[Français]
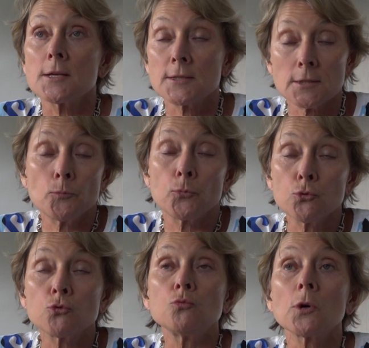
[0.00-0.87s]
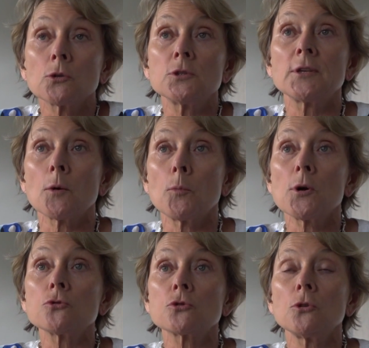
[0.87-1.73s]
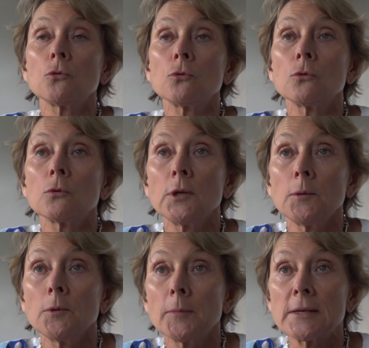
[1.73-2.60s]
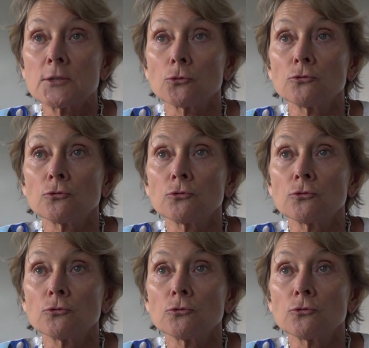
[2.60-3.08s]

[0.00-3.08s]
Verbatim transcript: C'est plus ou moins handicapant selon les patients.